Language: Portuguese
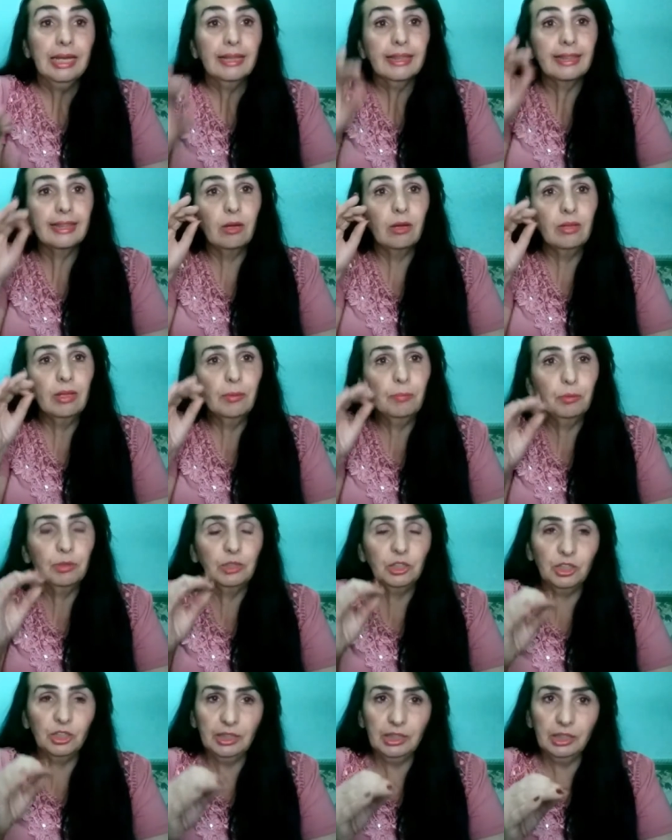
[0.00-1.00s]
Então,
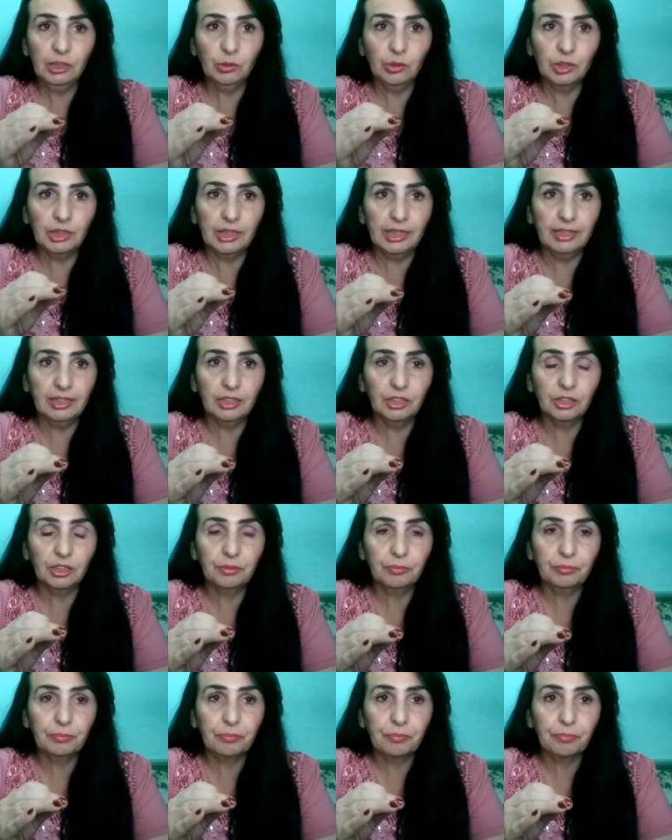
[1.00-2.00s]
depois disso,
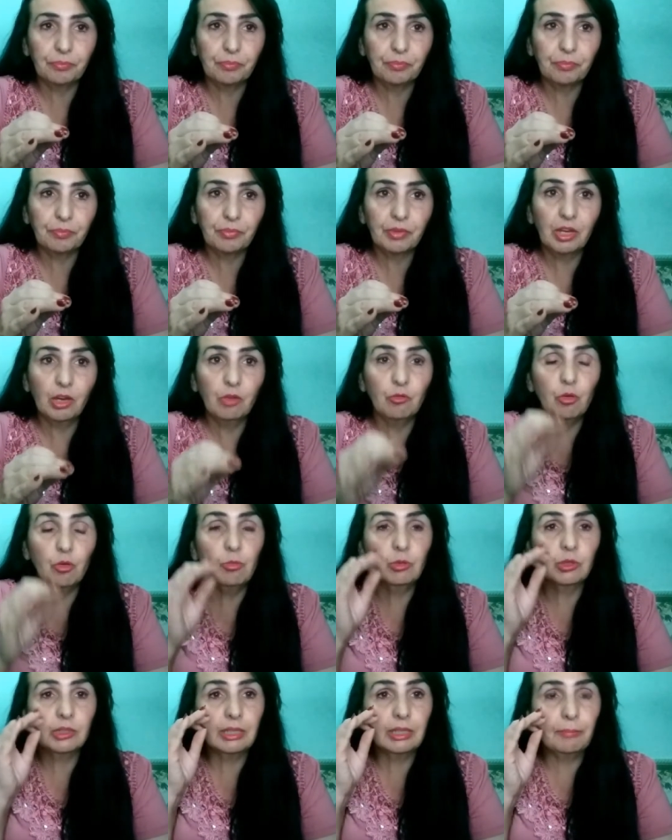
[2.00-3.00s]
gente, eu
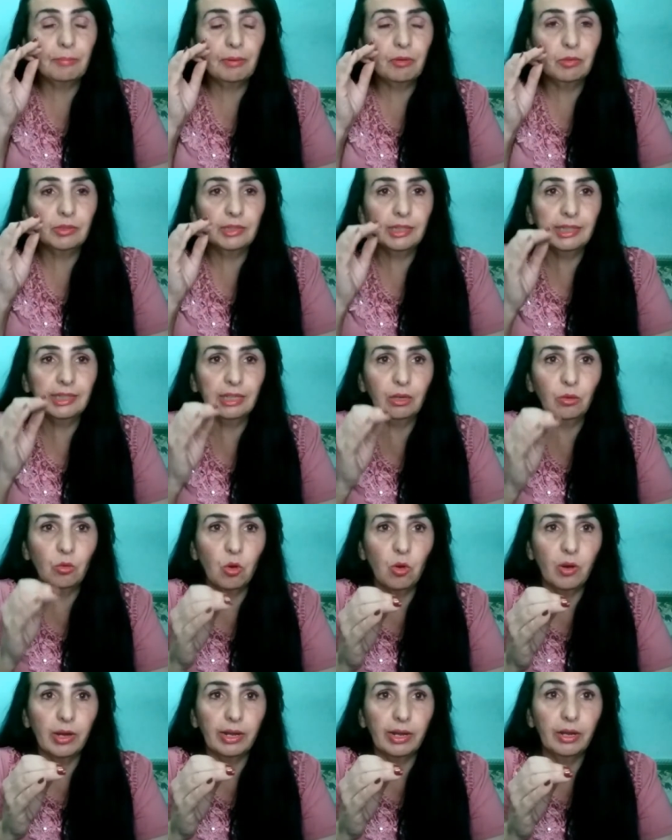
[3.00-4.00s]
vou mostrar para vocês
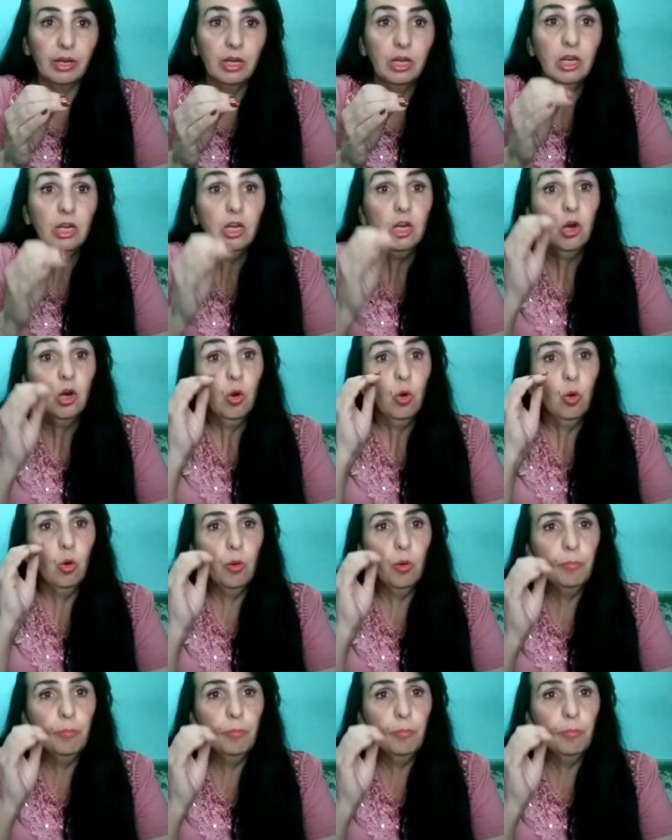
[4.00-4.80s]
agora o